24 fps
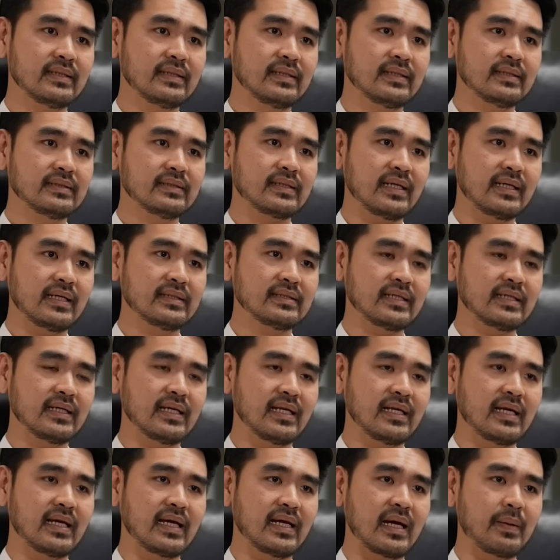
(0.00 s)
Sains
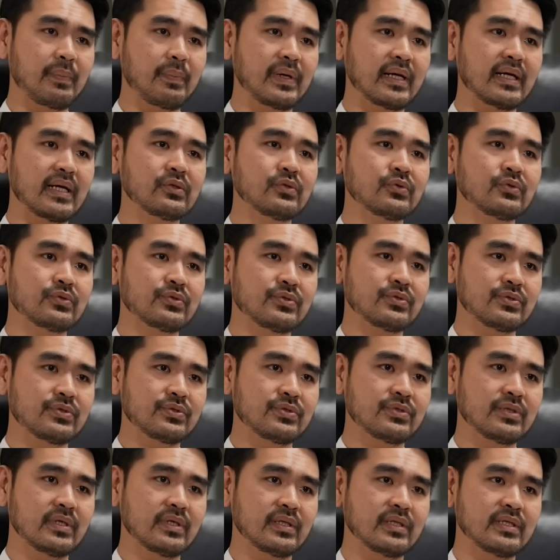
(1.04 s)
adalah
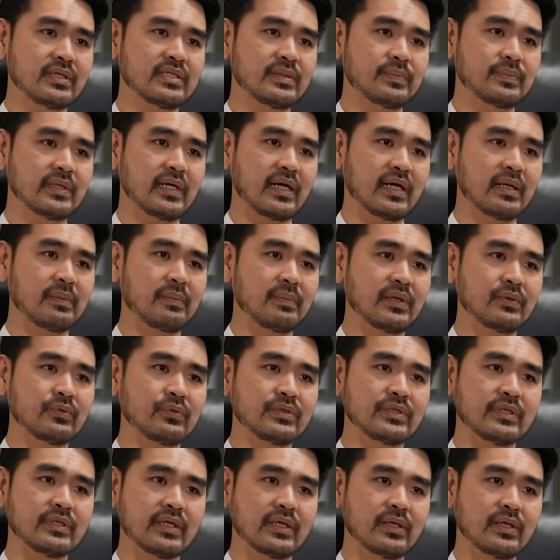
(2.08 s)
aparatus yang diciptakan
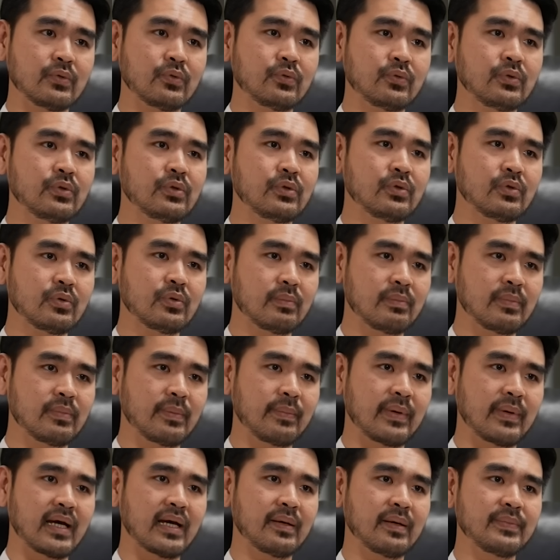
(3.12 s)
manusia untuk
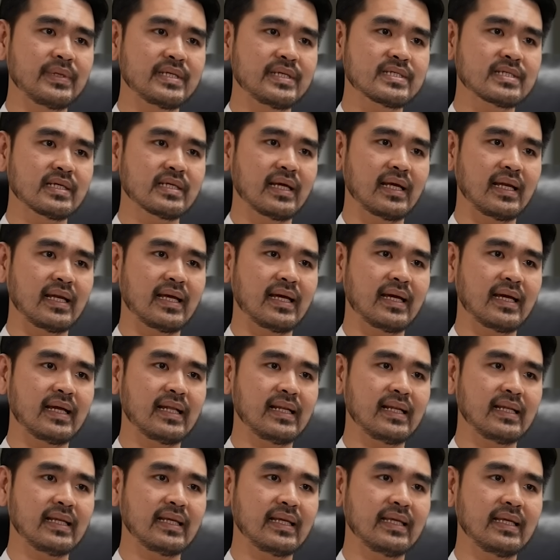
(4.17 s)
memahami segala
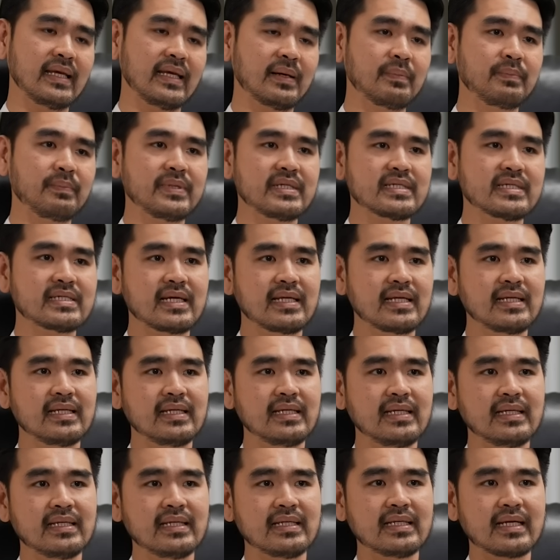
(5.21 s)
hal yang bisa
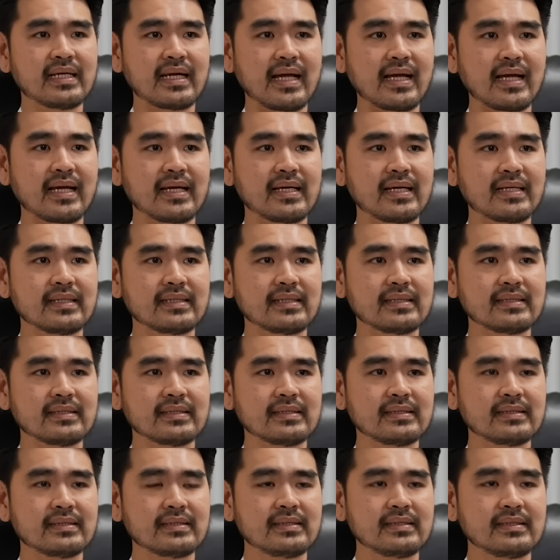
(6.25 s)
diinderakan.
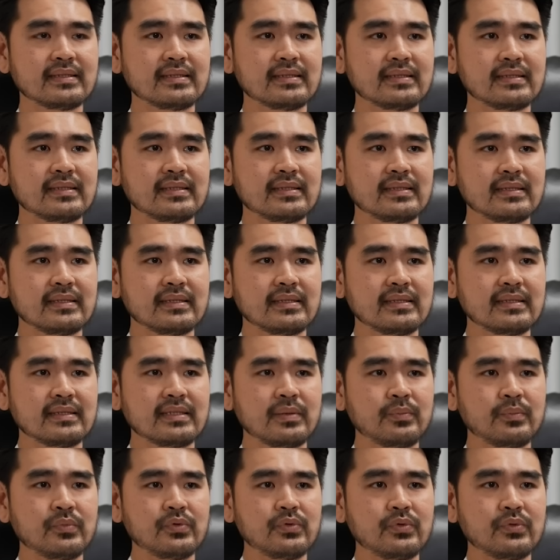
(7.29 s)

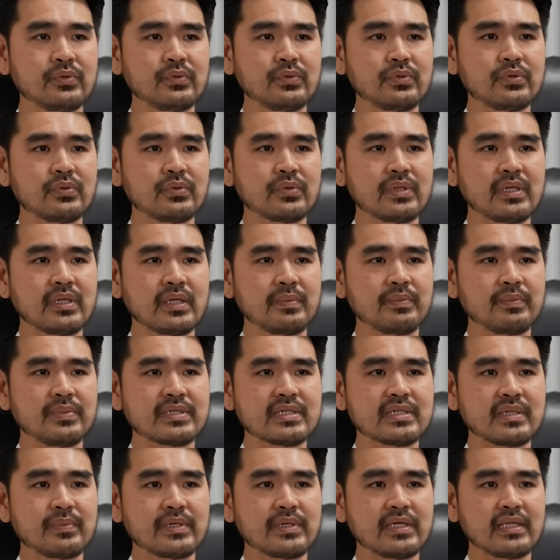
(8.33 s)
Namun untuknya
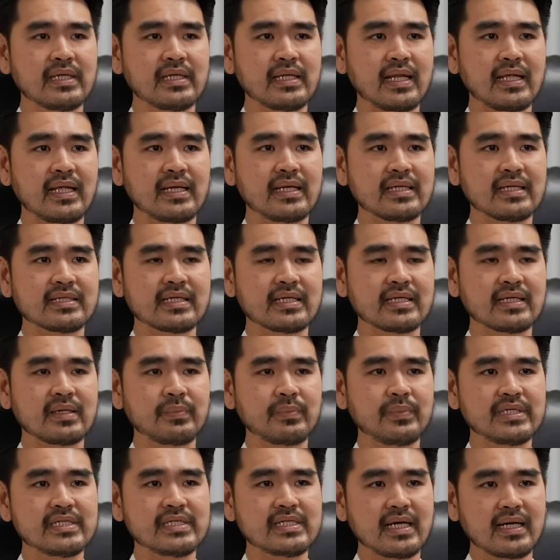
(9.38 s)
bisa menjadi landasan
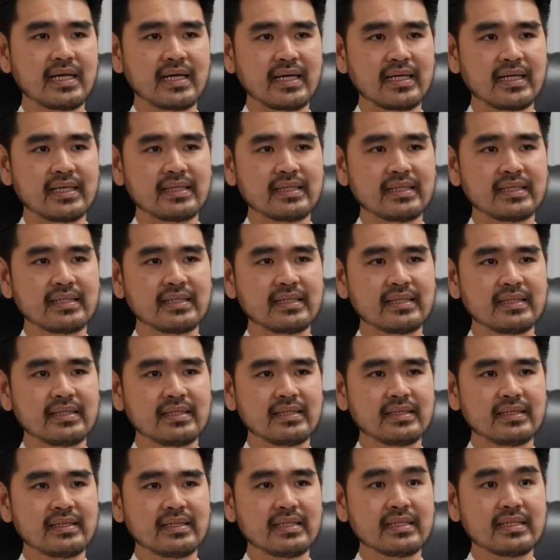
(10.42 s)
kebijakan,
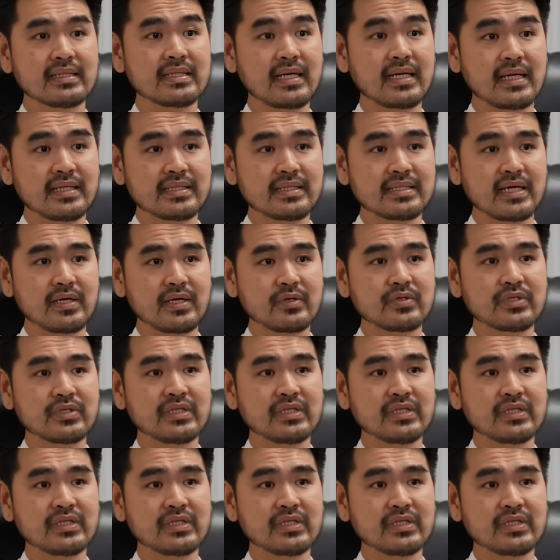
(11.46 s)
sains harus